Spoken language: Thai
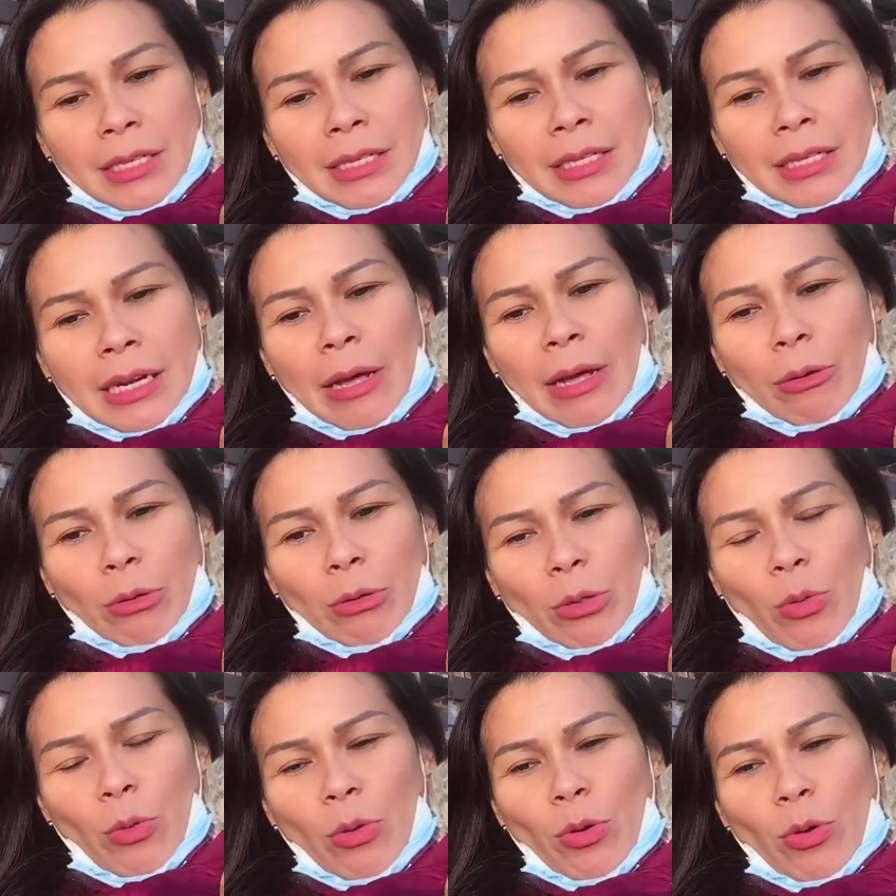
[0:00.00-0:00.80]
แล้ว
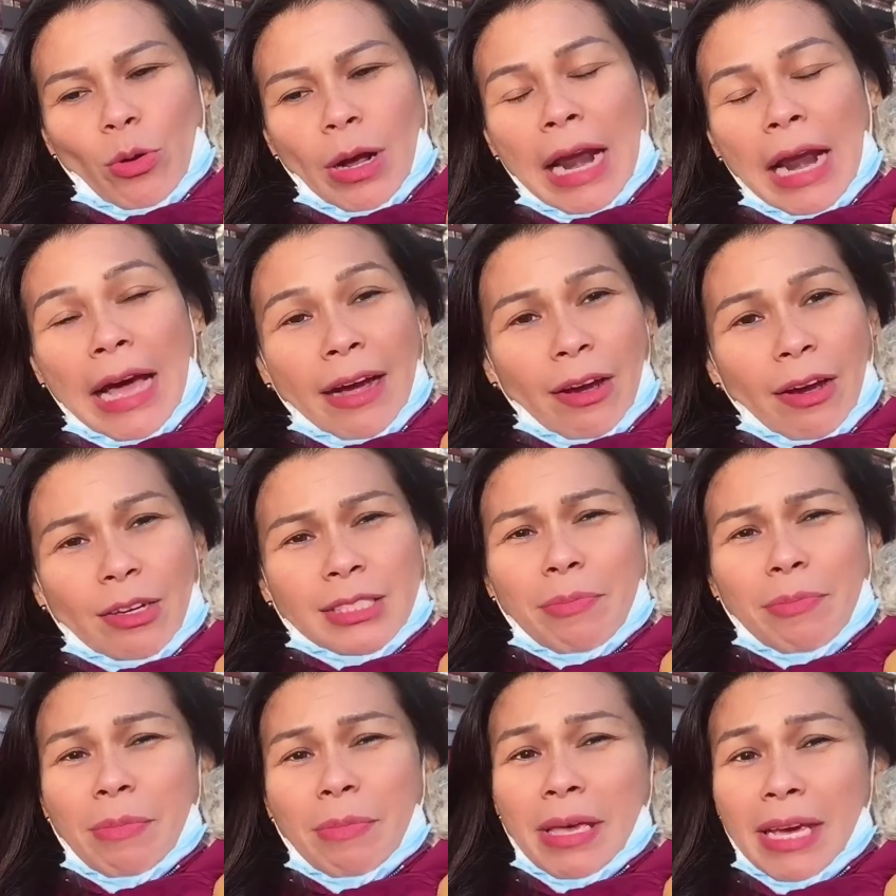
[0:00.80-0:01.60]
ทุกๆครั้งก็
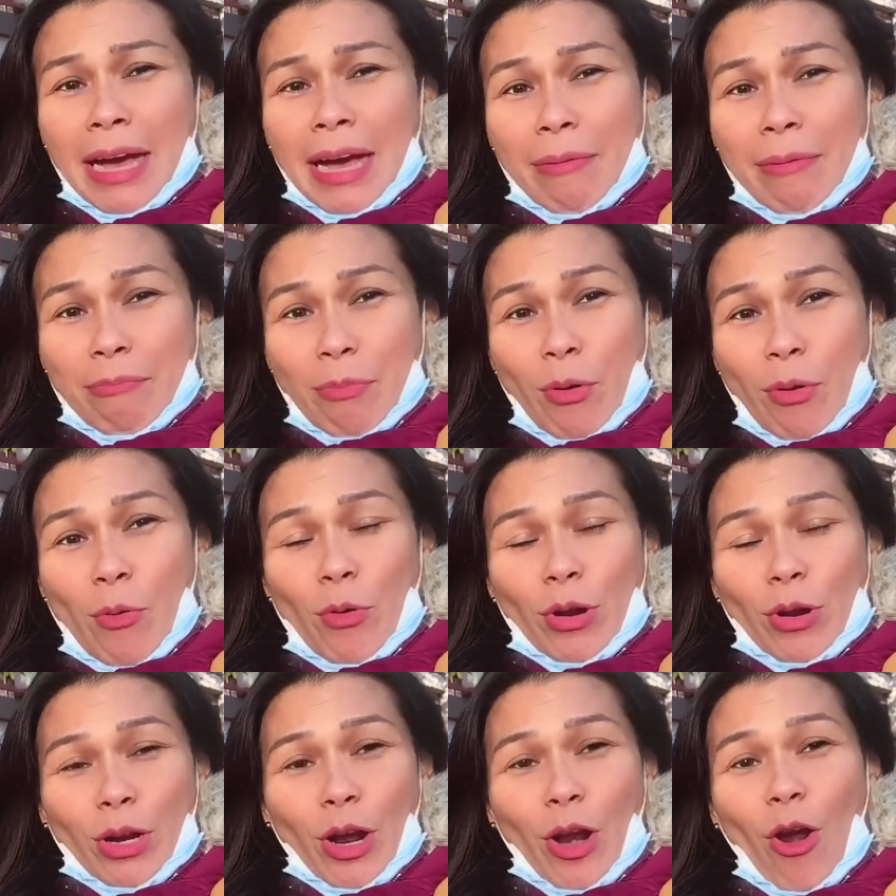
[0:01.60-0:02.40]
จะมีคำพู
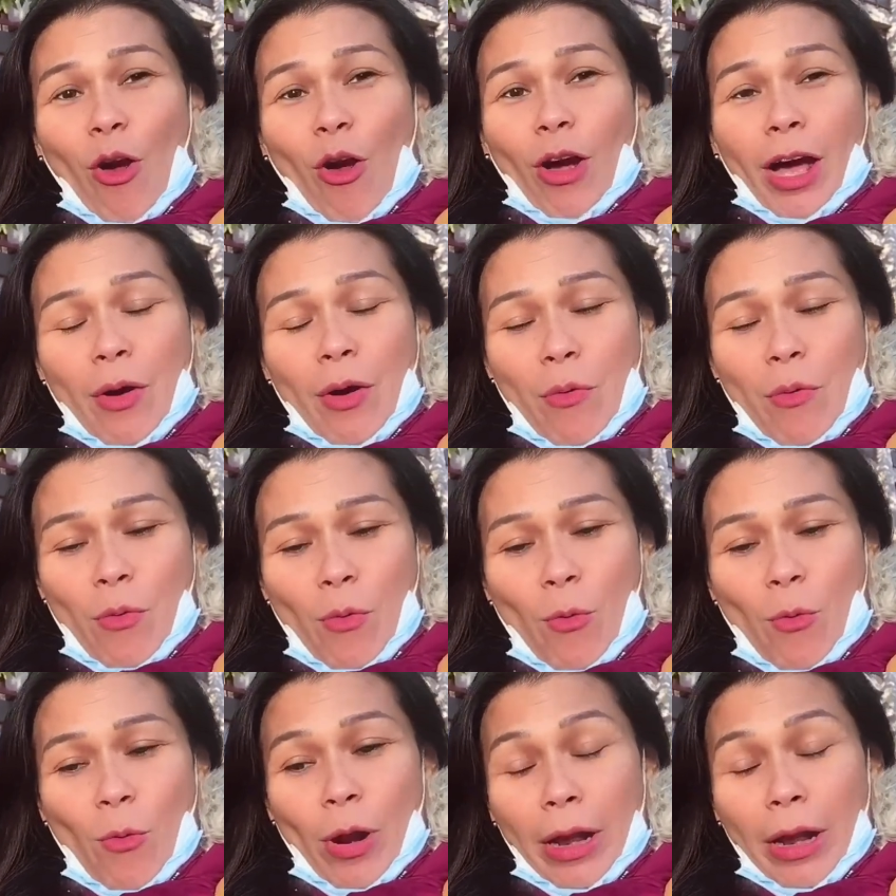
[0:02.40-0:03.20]
ดกรอบเข้าหู
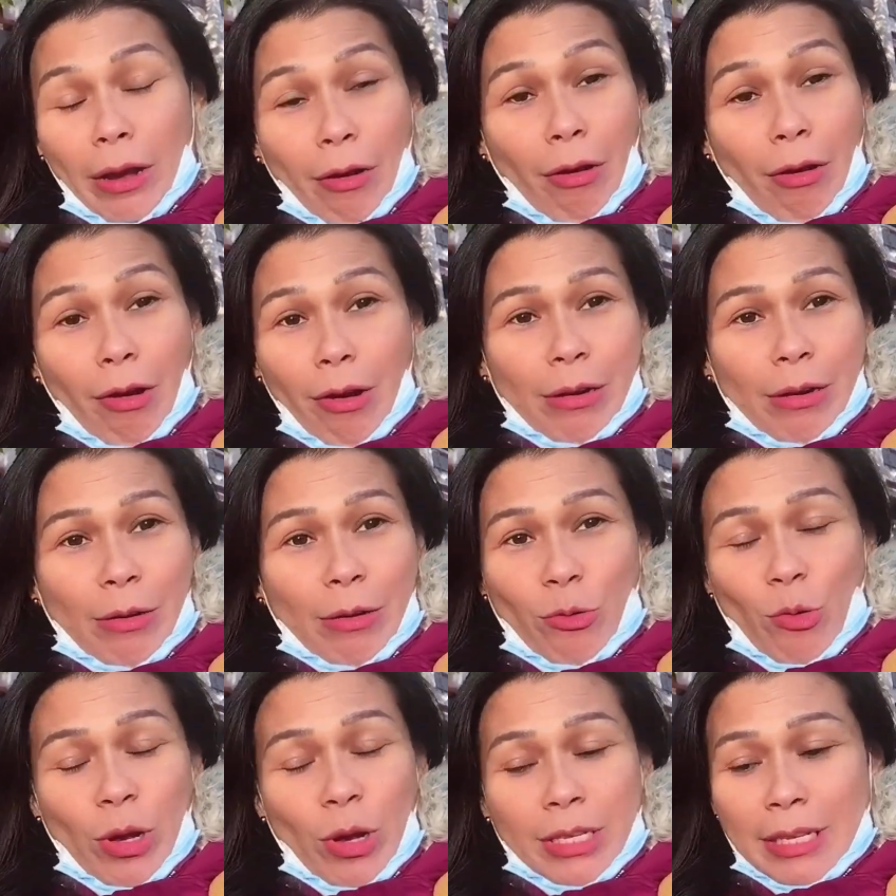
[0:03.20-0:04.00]
แล้วก็
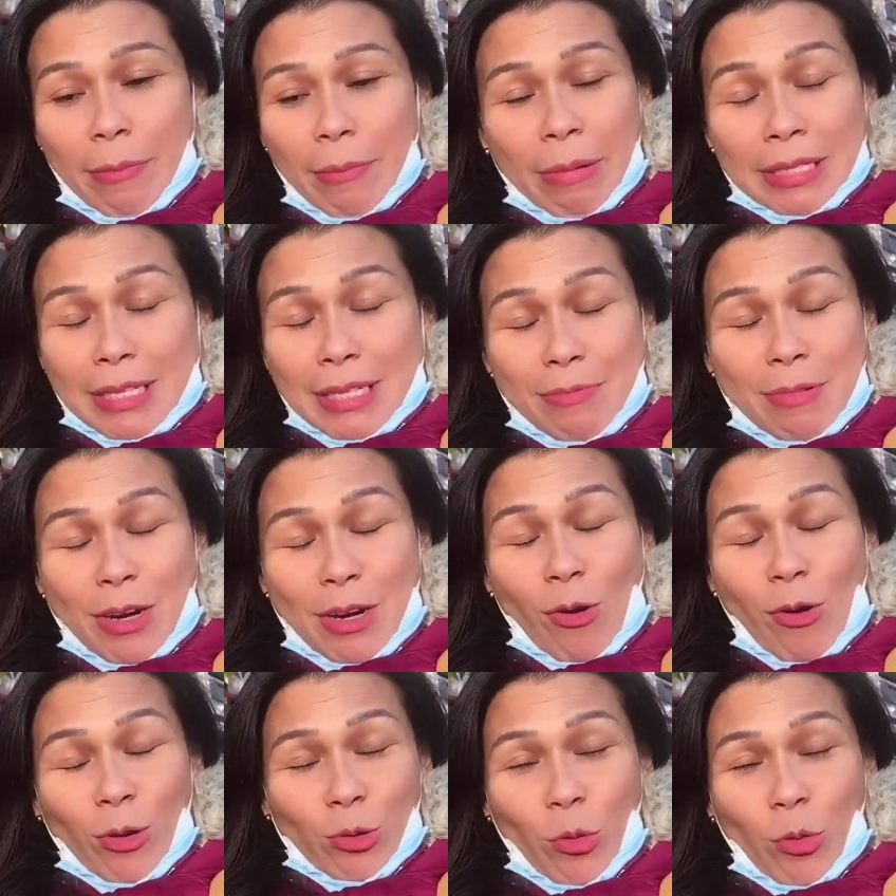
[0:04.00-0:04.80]
ด้วยสามัญสำนึก
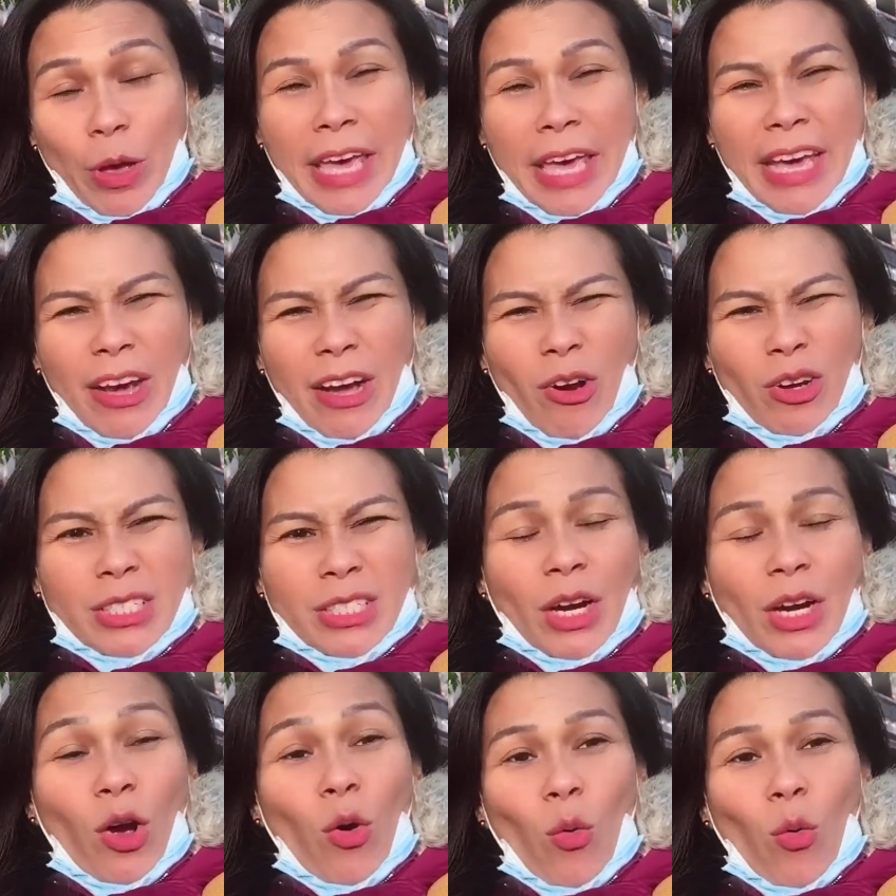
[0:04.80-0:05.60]
ของตัวเองก็จะ
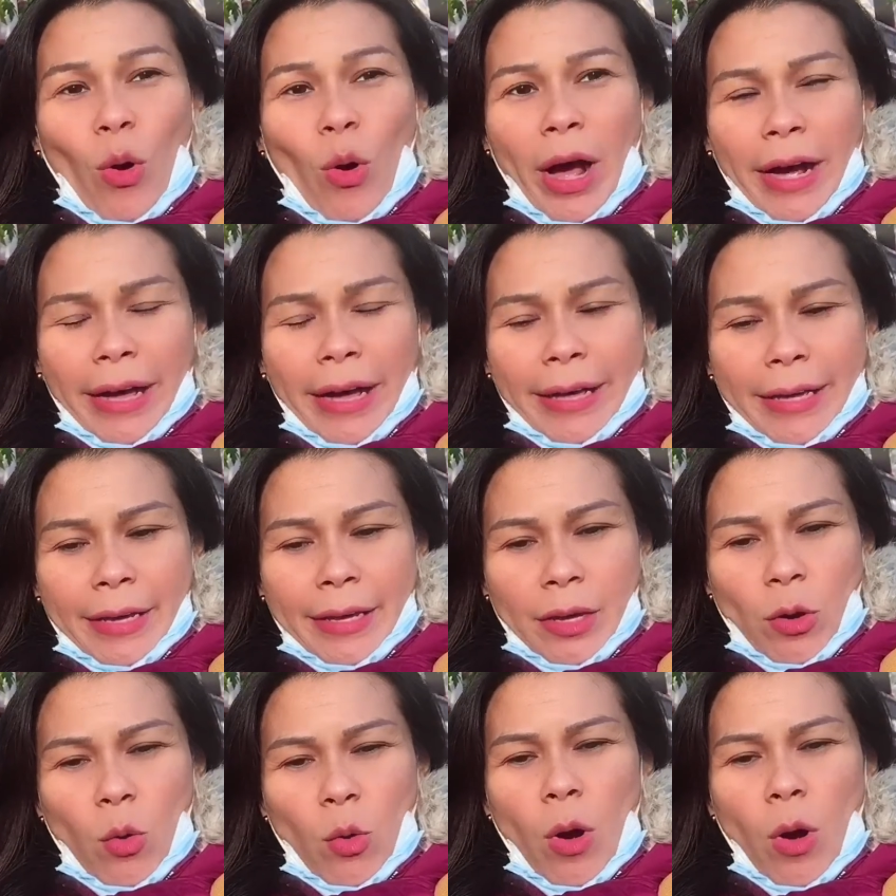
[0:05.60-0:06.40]
กลัวไง
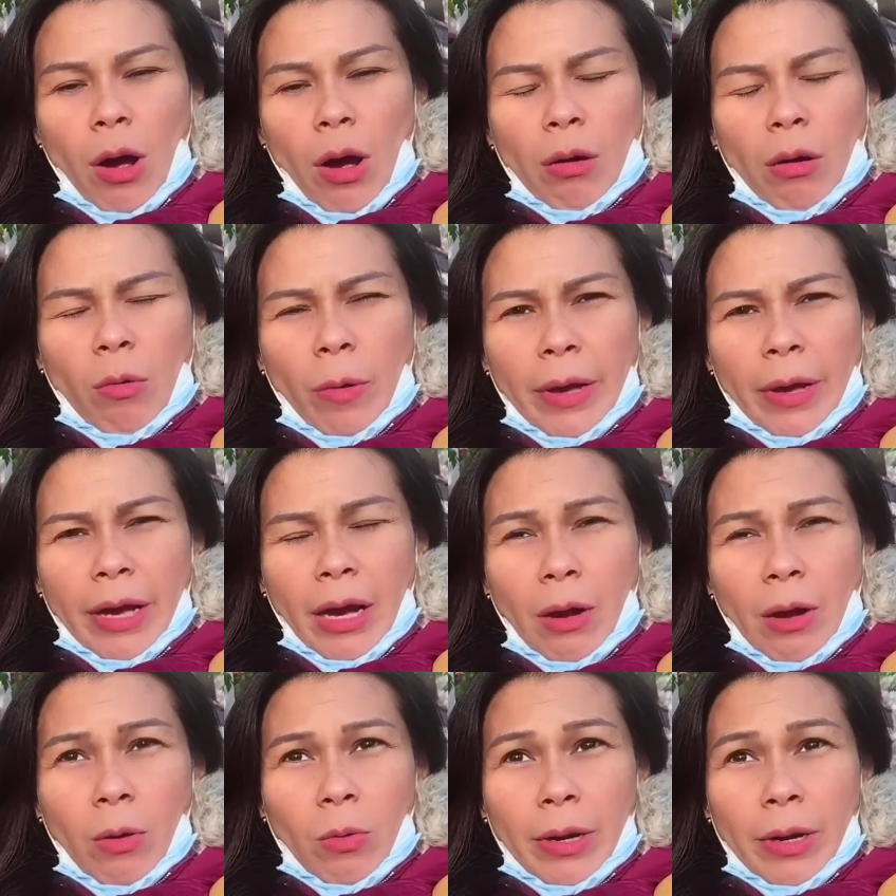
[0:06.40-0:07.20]
กลัวโอ้ย
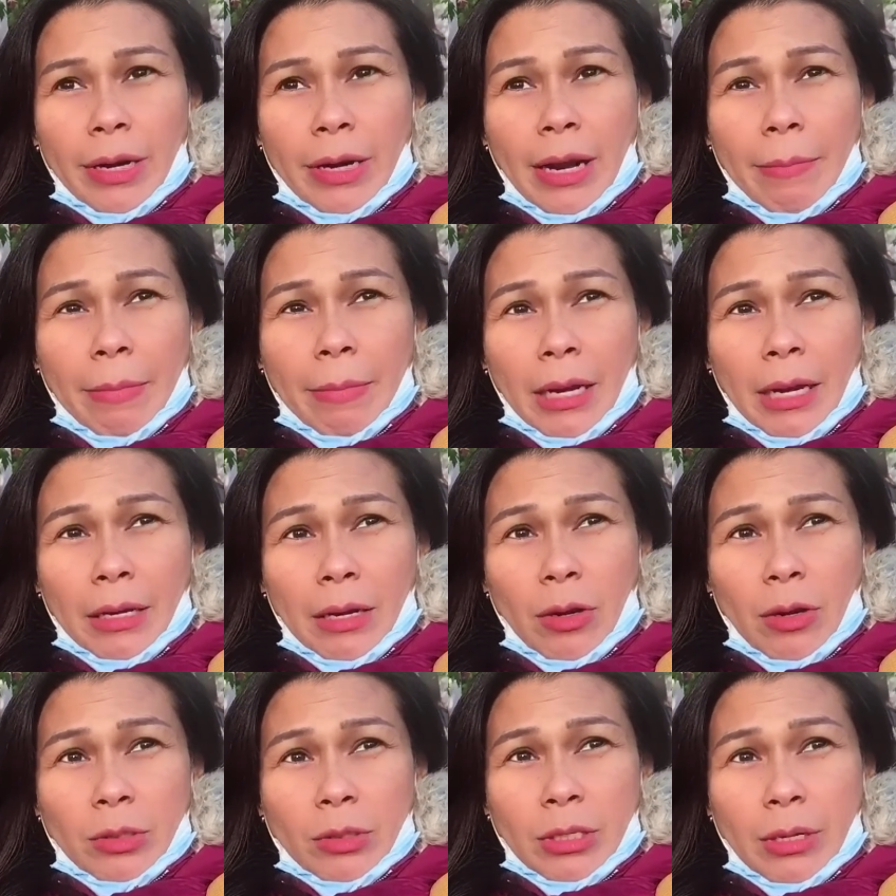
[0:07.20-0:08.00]
เขาระดับนั้น
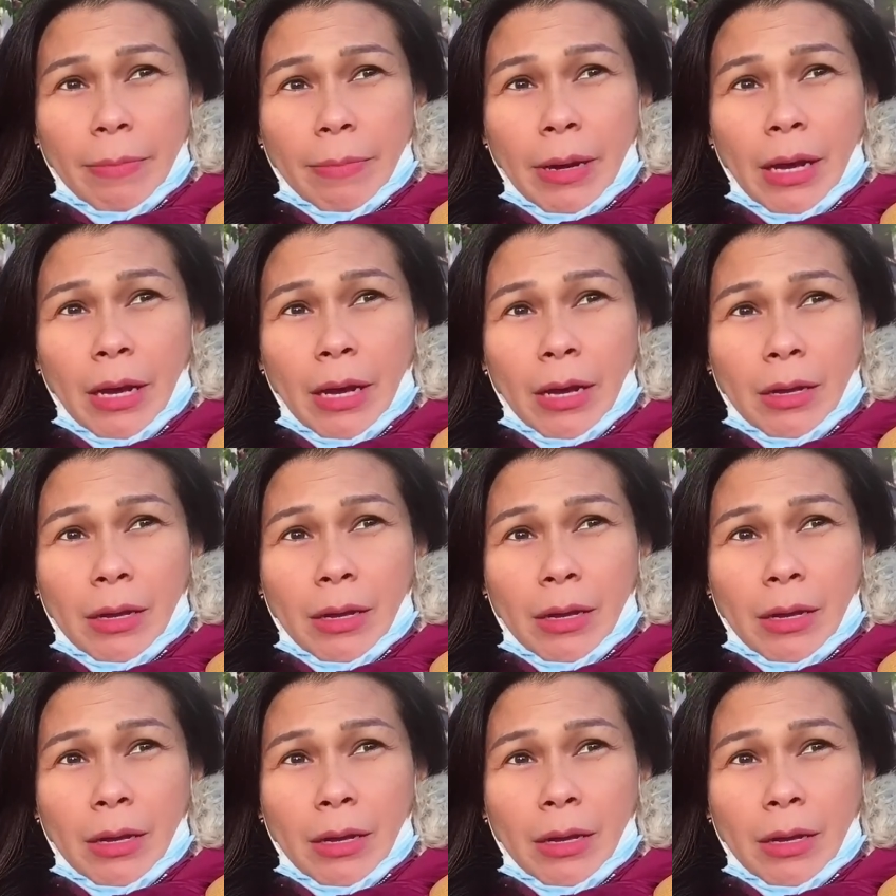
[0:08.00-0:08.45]
เขาจะมา